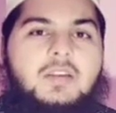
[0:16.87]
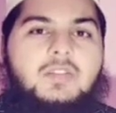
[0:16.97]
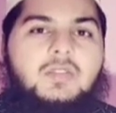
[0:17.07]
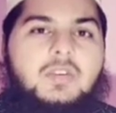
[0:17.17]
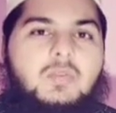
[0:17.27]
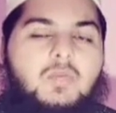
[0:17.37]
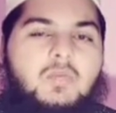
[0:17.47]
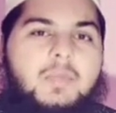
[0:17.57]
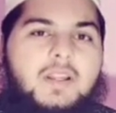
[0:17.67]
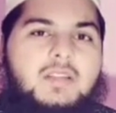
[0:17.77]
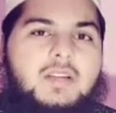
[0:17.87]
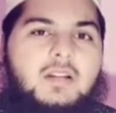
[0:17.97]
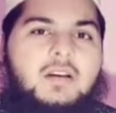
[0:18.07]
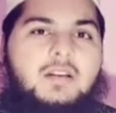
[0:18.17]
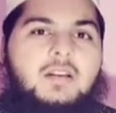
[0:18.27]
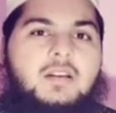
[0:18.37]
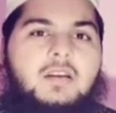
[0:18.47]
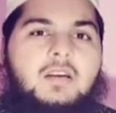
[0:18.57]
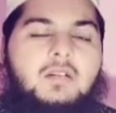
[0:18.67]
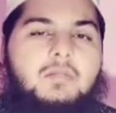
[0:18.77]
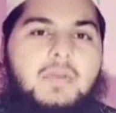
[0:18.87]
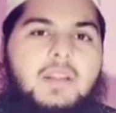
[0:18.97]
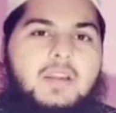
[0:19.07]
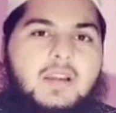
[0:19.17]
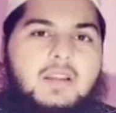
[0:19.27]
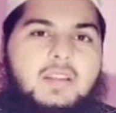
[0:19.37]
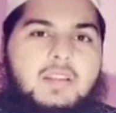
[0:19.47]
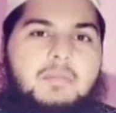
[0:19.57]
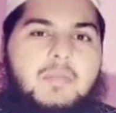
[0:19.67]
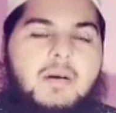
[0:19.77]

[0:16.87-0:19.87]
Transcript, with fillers: क्योंकि वो बड़े चलकर बड़े यानी जब